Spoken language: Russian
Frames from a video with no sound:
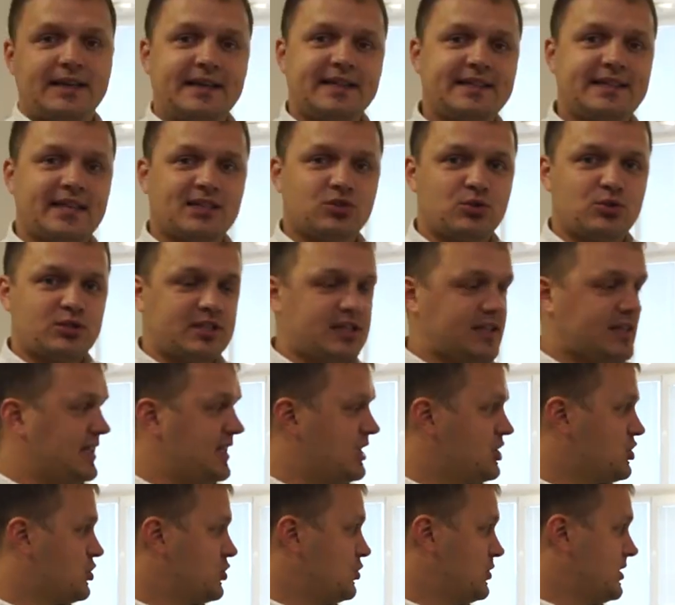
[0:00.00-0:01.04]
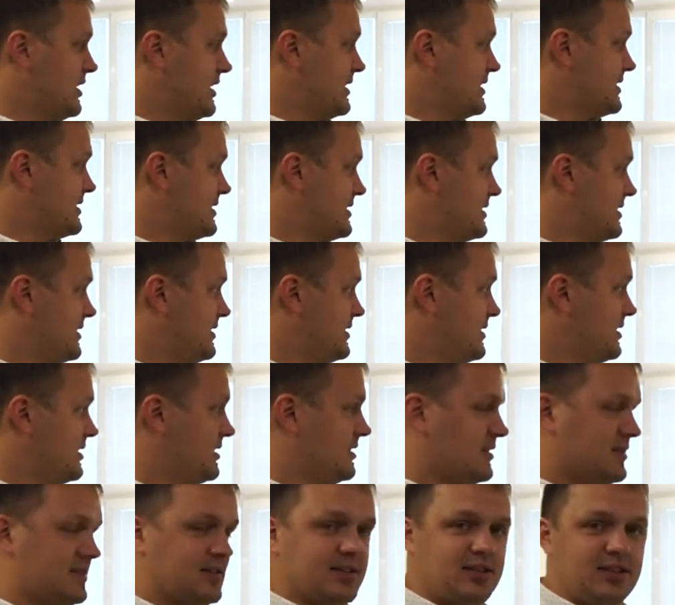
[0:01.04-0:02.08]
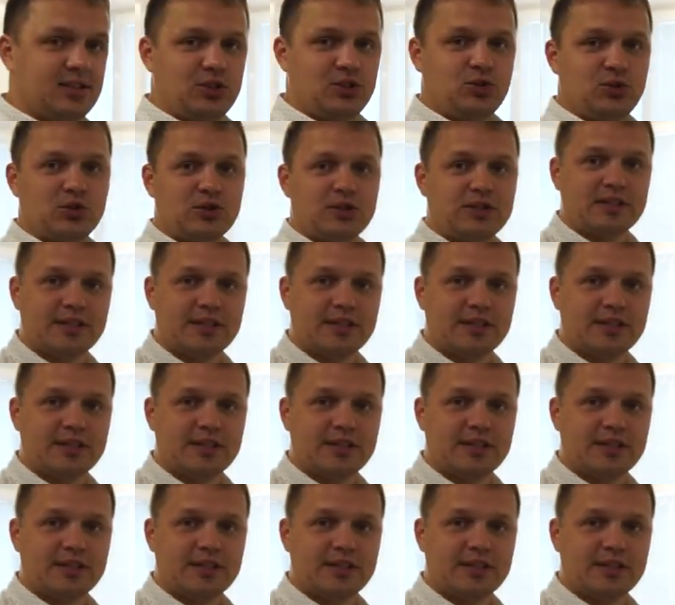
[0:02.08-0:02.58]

Итак, друзья, дальше у нас э, идет